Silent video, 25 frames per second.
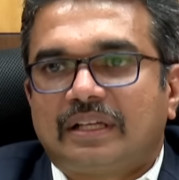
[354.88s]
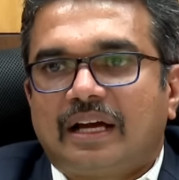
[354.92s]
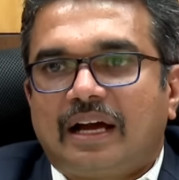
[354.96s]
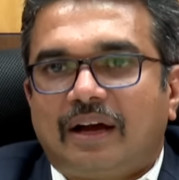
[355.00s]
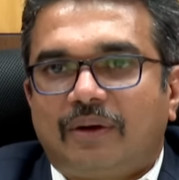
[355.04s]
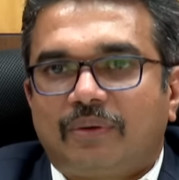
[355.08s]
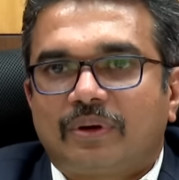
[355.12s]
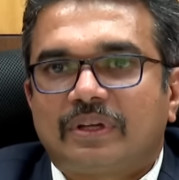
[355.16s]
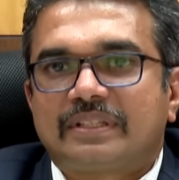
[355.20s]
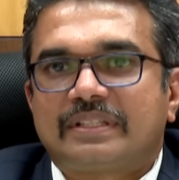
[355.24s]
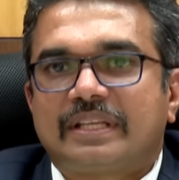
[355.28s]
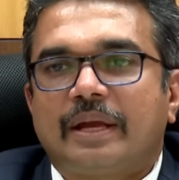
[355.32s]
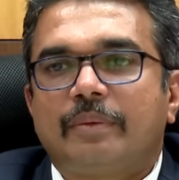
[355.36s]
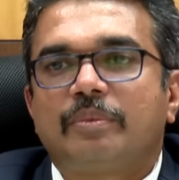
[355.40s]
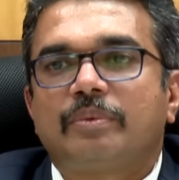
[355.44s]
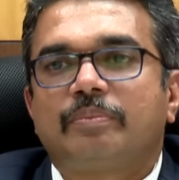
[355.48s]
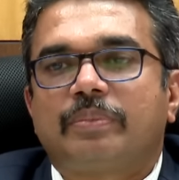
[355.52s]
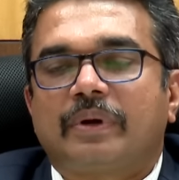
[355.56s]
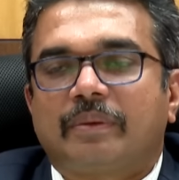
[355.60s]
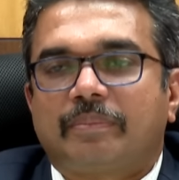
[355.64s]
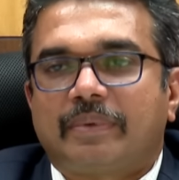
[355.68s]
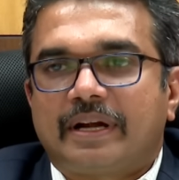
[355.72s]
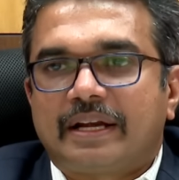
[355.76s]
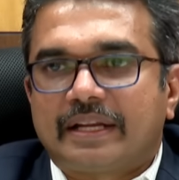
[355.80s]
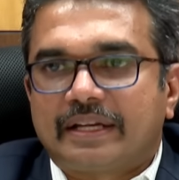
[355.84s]
அவங்க சேமிப்பு
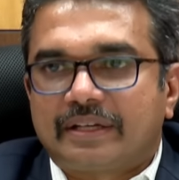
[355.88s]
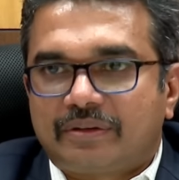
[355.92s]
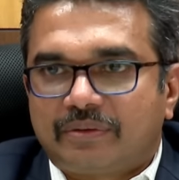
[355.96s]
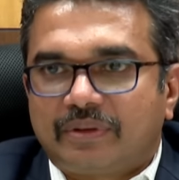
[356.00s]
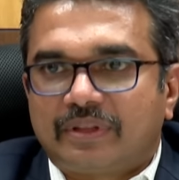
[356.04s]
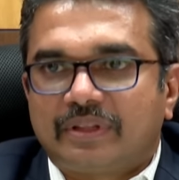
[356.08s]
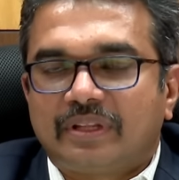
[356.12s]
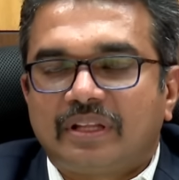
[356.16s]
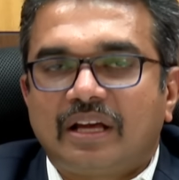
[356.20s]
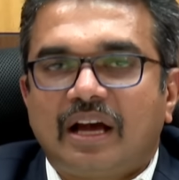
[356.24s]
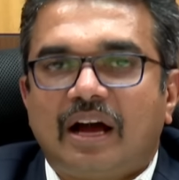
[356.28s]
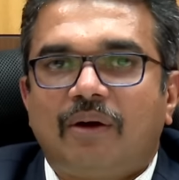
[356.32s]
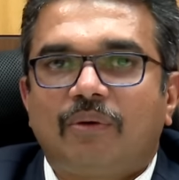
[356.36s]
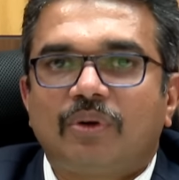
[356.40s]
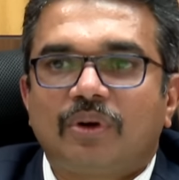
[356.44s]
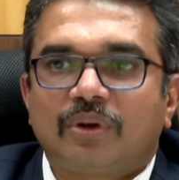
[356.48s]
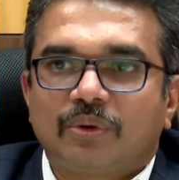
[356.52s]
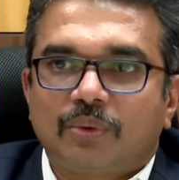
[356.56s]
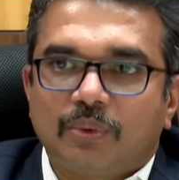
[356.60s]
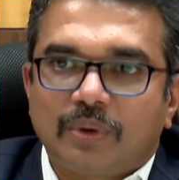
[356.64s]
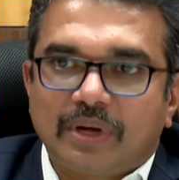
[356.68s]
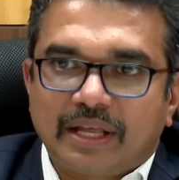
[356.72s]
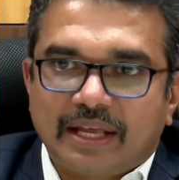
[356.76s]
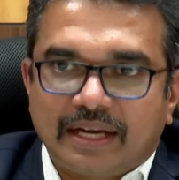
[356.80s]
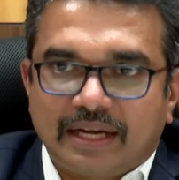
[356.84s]
பண்ணிட்டு வந்து அவங்களுக்கு
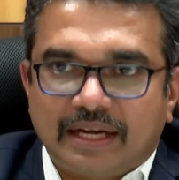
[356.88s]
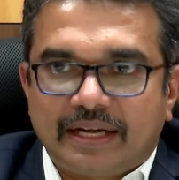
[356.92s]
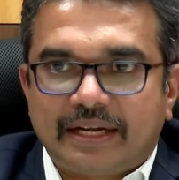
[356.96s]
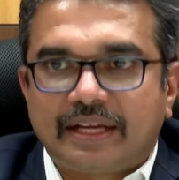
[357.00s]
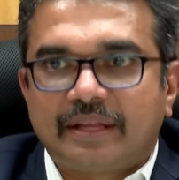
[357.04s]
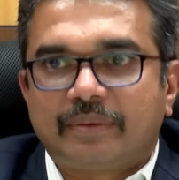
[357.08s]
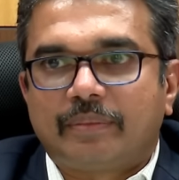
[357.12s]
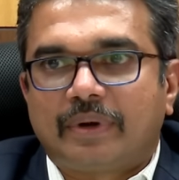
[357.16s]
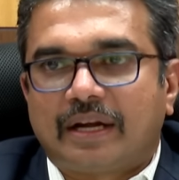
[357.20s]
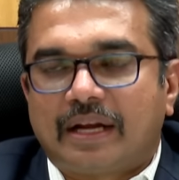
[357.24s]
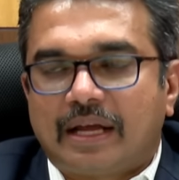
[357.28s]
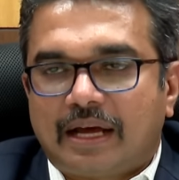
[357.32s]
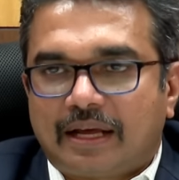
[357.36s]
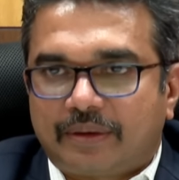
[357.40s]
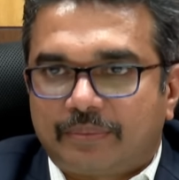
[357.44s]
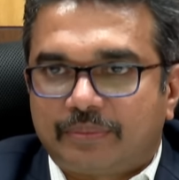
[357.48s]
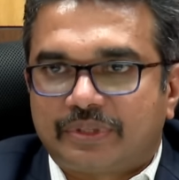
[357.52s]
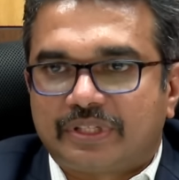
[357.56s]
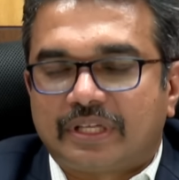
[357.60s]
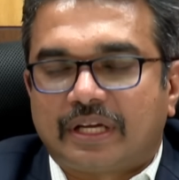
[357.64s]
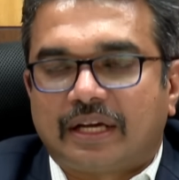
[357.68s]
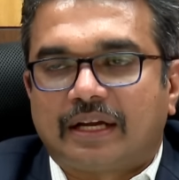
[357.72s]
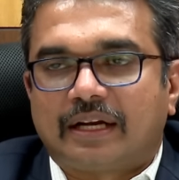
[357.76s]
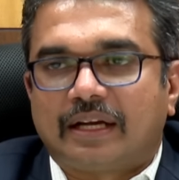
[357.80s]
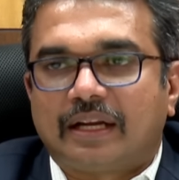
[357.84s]
உள்ளேயே லெண்டிங் பண்ண
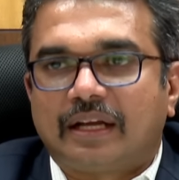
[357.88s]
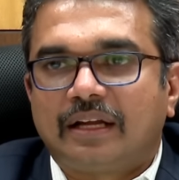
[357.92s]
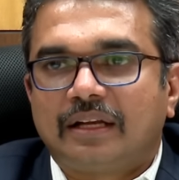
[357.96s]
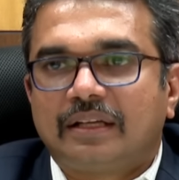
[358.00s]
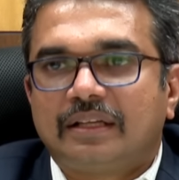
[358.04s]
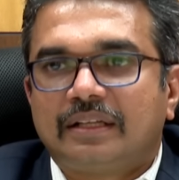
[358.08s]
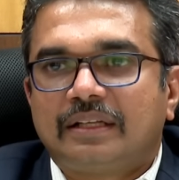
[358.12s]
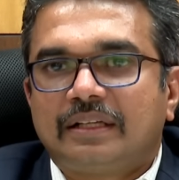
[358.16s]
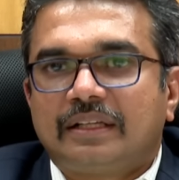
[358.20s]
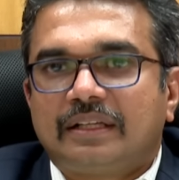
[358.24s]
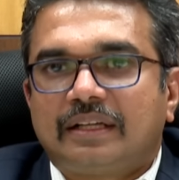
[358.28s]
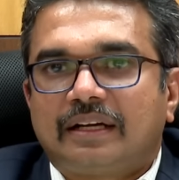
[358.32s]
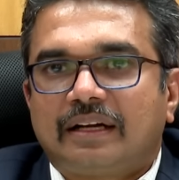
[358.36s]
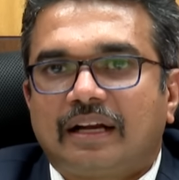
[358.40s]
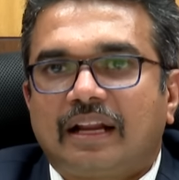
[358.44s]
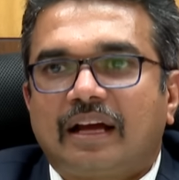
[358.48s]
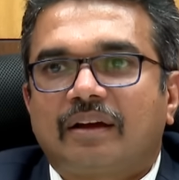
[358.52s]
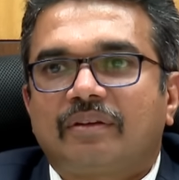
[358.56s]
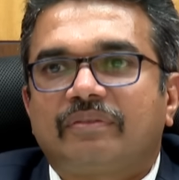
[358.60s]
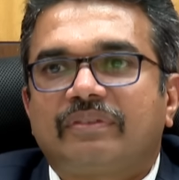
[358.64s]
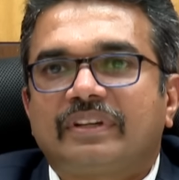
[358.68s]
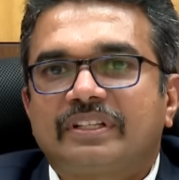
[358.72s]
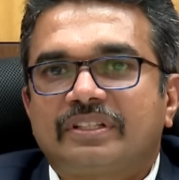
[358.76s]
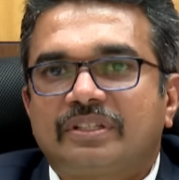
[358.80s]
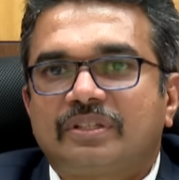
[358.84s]
ஆரம்பித்தாங்கன்னா
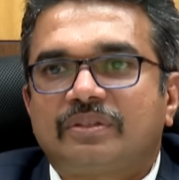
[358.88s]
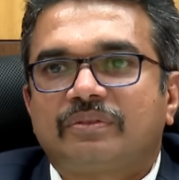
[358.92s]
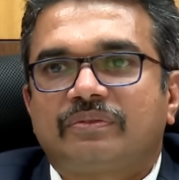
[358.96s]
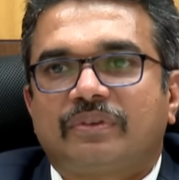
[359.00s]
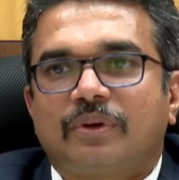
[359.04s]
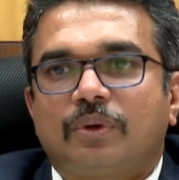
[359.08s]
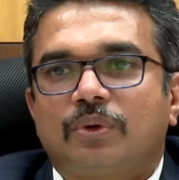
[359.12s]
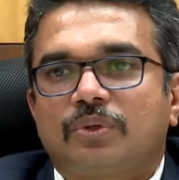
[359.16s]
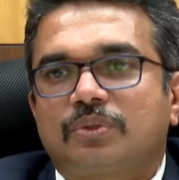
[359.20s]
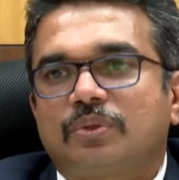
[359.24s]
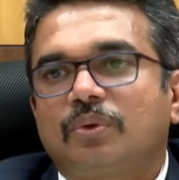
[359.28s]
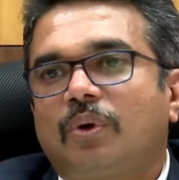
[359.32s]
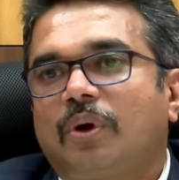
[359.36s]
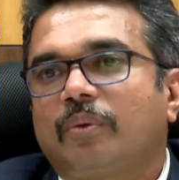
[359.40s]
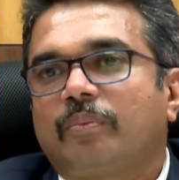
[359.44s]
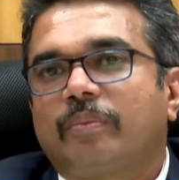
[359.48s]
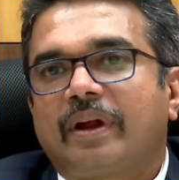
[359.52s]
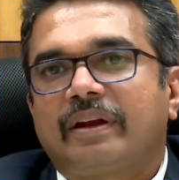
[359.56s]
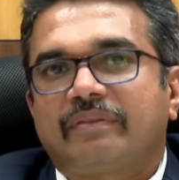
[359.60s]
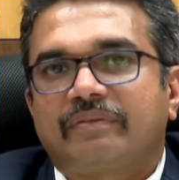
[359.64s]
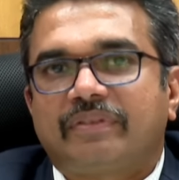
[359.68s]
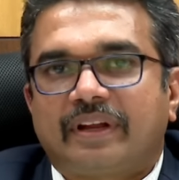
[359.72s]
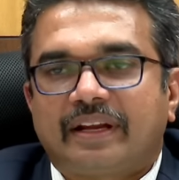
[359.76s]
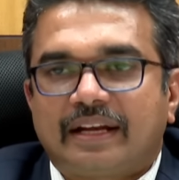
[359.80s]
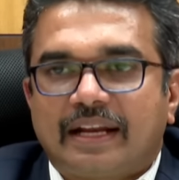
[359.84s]
நாங்கள் ஃபஸ்ட்டு டோஸு ஒன்
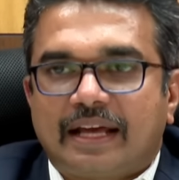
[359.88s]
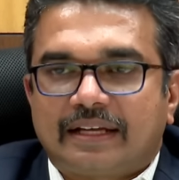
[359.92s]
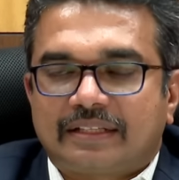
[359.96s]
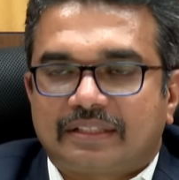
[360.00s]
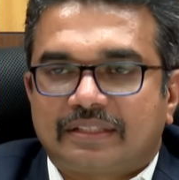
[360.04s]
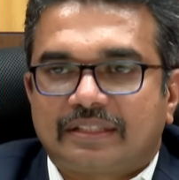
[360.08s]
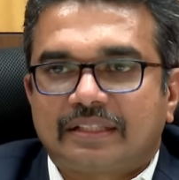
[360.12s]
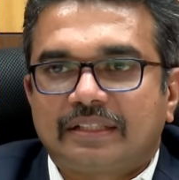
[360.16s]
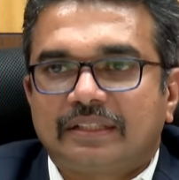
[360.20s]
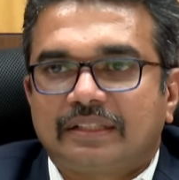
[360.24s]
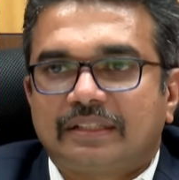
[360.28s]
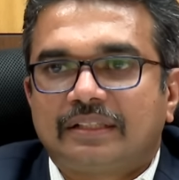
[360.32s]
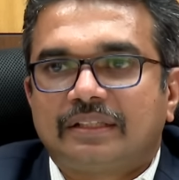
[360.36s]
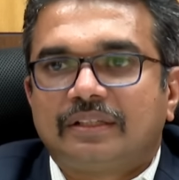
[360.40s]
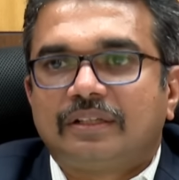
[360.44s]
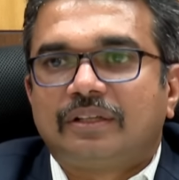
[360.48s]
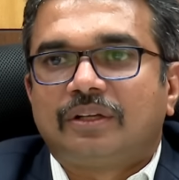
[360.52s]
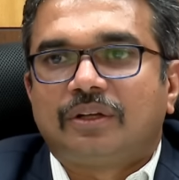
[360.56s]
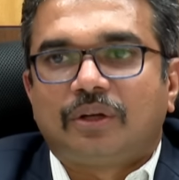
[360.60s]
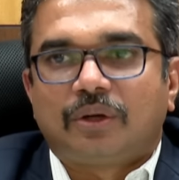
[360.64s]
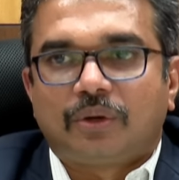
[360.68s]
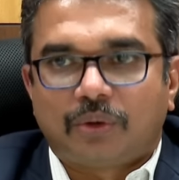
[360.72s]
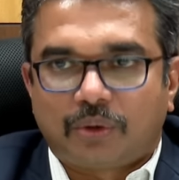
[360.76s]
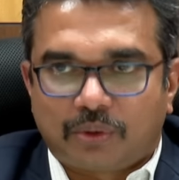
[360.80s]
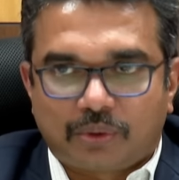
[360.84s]
பாயிண்ட் ஃபைவ் லேக்ஸு
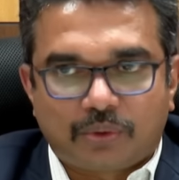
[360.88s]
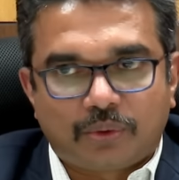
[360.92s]
லோன்